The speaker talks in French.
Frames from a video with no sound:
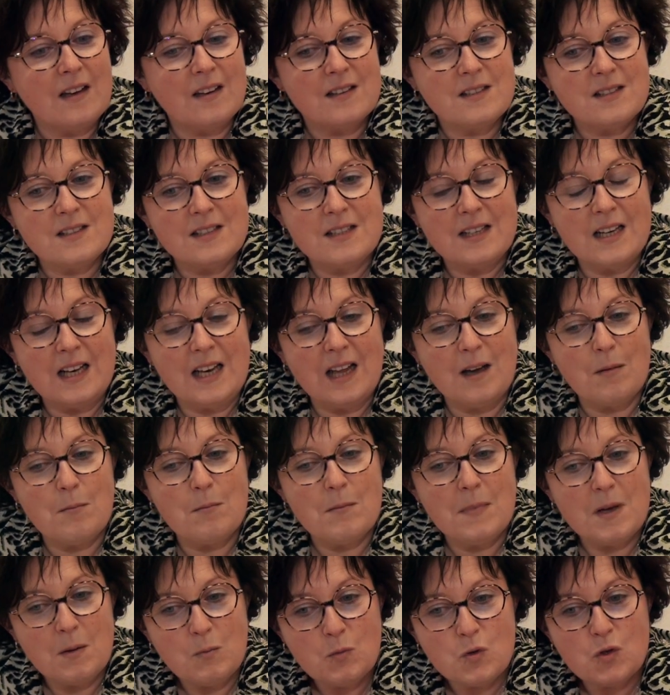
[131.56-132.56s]
C'est la
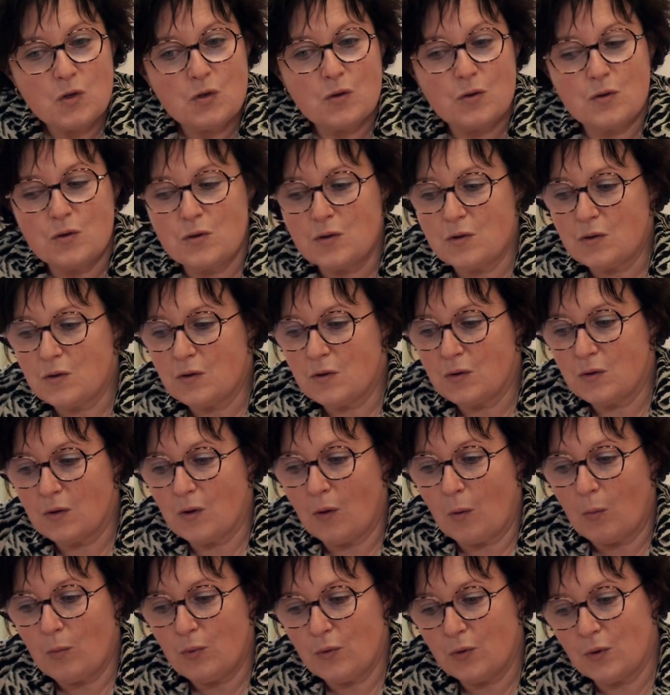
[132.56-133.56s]
même chose
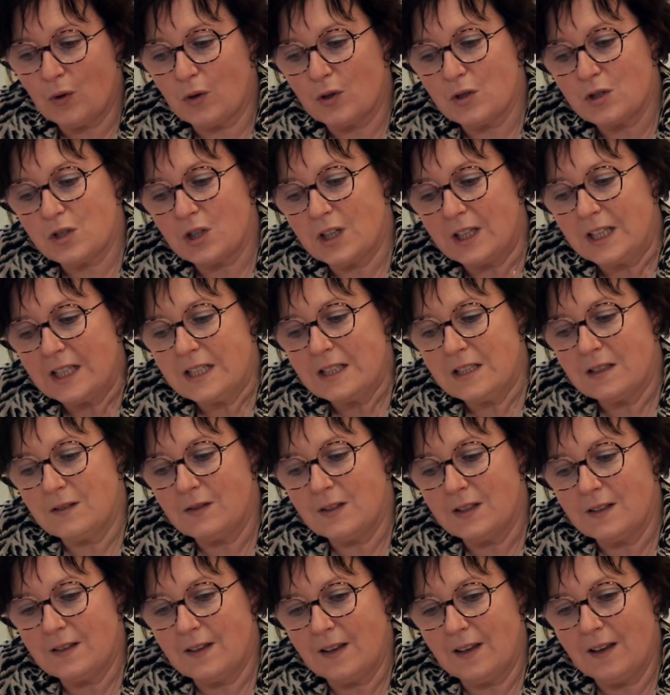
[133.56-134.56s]
qu'en plus grosse
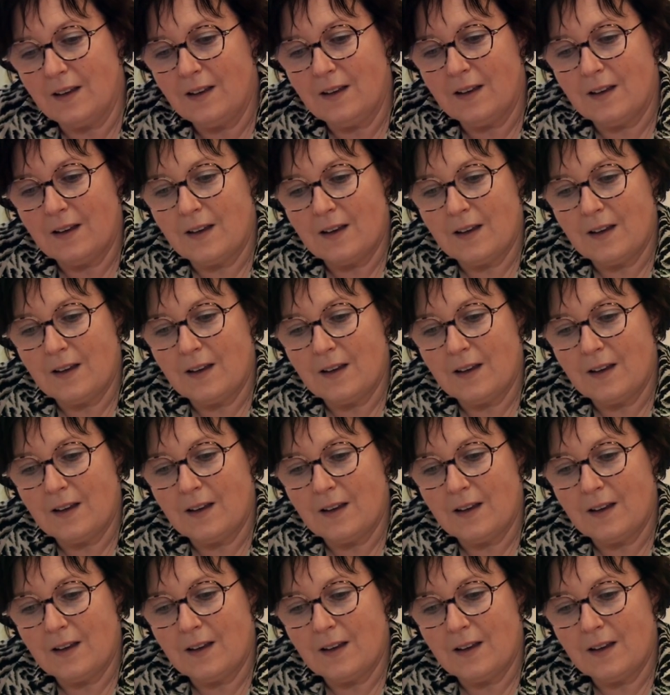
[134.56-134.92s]
collectivité,